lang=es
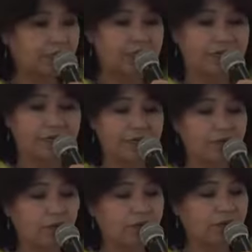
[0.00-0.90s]
Secretaría de
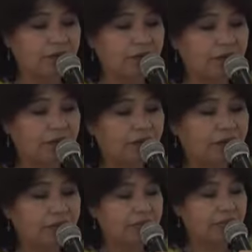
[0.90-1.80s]
Seguridad
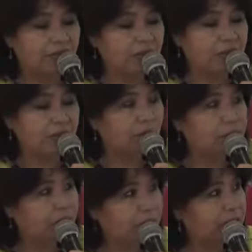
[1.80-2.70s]
está tomando
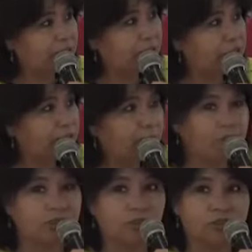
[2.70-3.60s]
las previsiones,
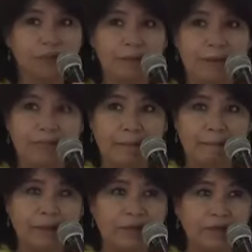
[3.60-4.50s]
Protección Civil
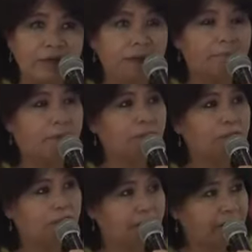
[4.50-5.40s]
también.
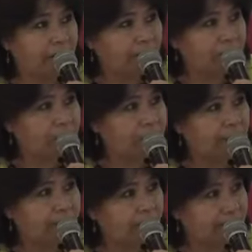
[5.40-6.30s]
Vamos a pedir la
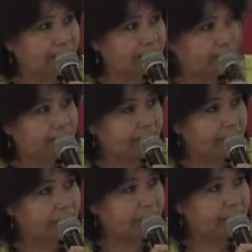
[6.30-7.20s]
ayuda de la
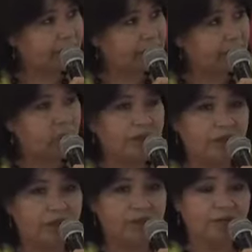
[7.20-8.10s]
Secretaría de
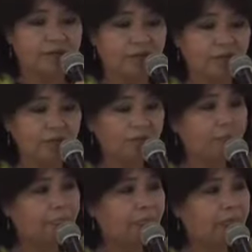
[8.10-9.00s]
Seguridad del Estado.
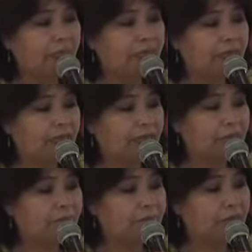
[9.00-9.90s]

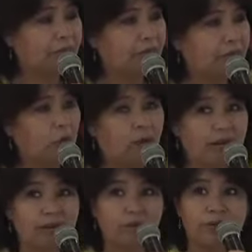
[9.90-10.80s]
Eh, eh,
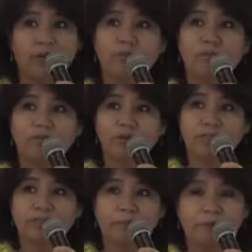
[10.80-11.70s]
ojalá haya hubiera
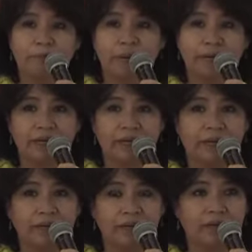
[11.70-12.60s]
condiciones también para que
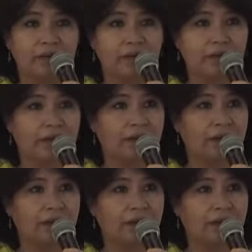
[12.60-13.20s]
eh,